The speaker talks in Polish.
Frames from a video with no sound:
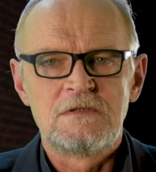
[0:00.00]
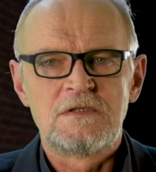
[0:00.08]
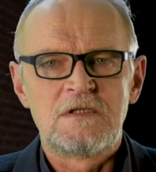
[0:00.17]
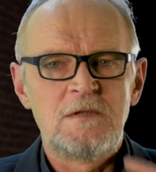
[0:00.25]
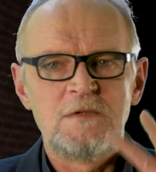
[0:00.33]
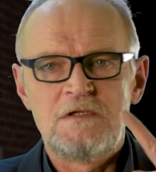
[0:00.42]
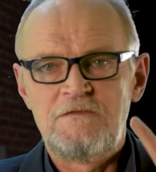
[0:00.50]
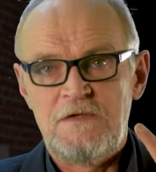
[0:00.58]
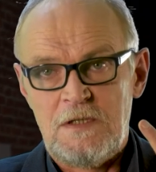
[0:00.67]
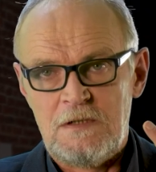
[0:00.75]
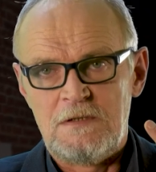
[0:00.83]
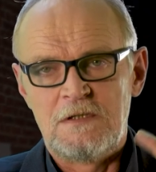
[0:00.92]
Co najmniej
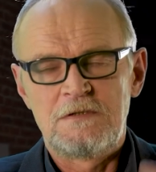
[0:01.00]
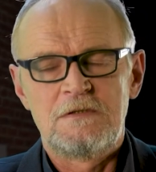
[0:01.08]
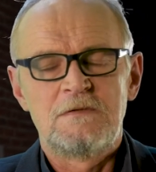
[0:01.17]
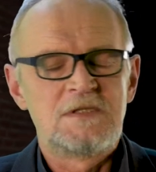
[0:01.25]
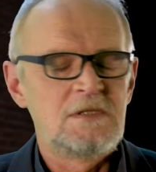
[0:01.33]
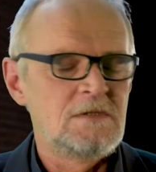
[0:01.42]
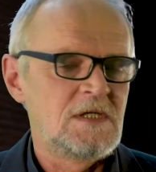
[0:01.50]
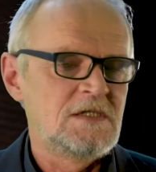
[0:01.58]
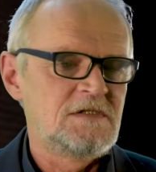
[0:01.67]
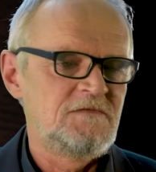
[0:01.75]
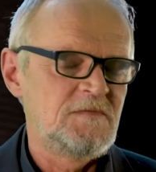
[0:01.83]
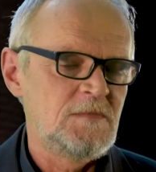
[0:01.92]
dwie da się z tej
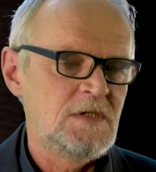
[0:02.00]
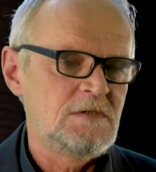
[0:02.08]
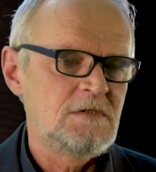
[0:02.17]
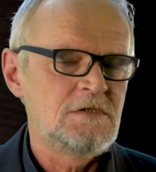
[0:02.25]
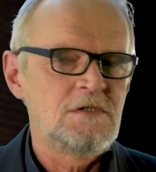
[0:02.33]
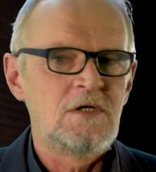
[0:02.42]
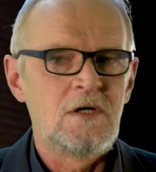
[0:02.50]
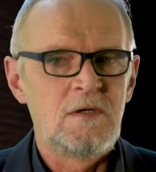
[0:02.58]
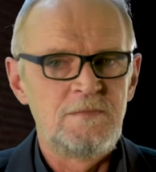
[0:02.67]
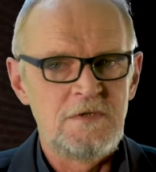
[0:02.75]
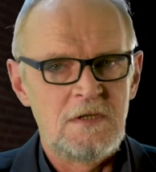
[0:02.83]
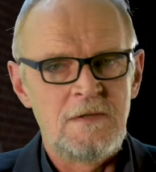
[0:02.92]
okazji wymienić i
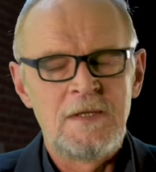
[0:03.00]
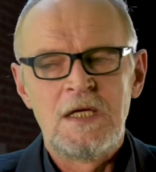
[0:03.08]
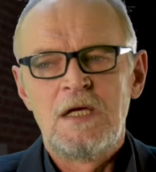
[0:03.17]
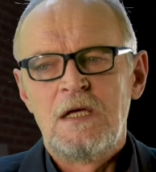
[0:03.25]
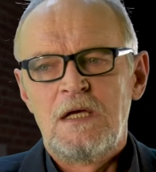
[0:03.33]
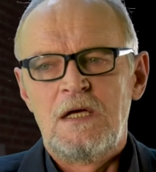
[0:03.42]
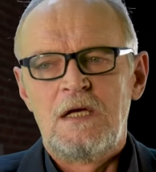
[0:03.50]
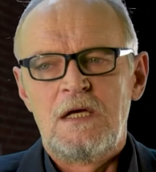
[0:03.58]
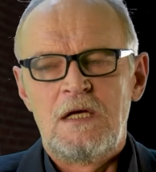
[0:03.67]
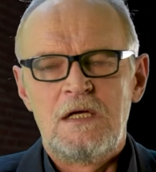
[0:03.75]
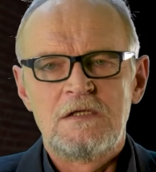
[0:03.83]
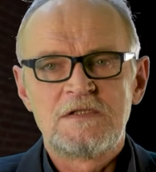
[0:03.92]
obie
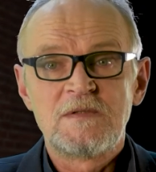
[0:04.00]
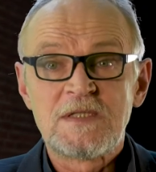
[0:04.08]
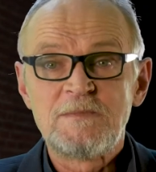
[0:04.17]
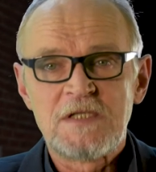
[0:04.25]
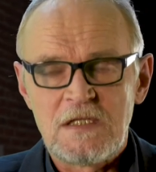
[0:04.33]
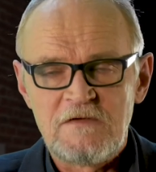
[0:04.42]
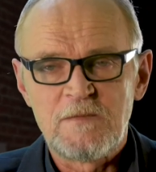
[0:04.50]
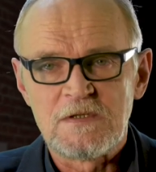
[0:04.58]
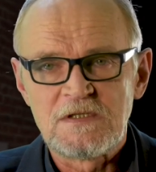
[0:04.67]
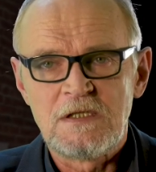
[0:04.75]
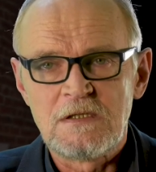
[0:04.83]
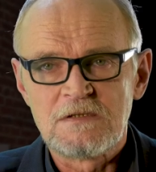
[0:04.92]
e, są zapisane w
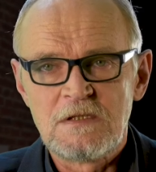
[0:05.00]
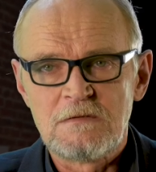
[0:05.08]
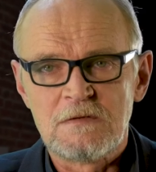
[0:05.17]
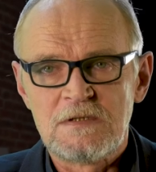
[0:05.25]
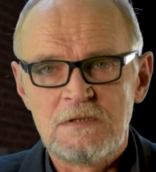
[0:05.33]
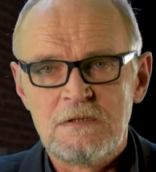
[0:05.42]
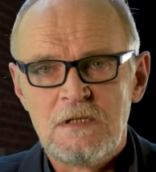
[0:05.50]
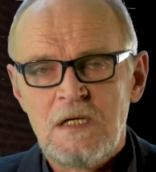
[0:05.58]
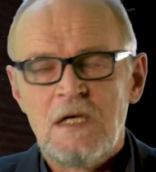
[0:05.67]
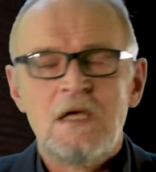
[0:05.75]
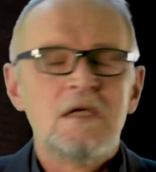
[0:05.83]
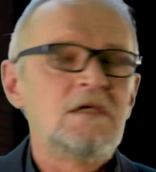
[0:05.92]
polskiej konstytucji.
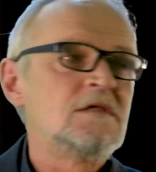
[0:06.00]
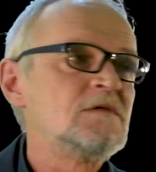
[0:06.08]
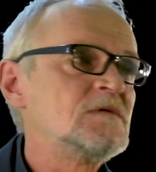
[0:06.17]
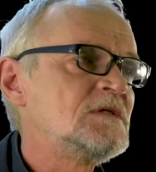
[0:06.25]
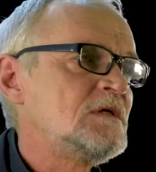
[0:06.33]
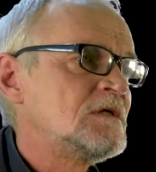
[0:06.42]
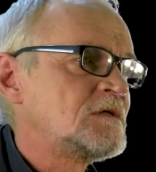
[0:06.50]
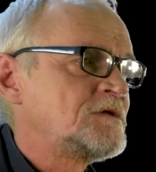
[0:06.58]
Jedną z nich jest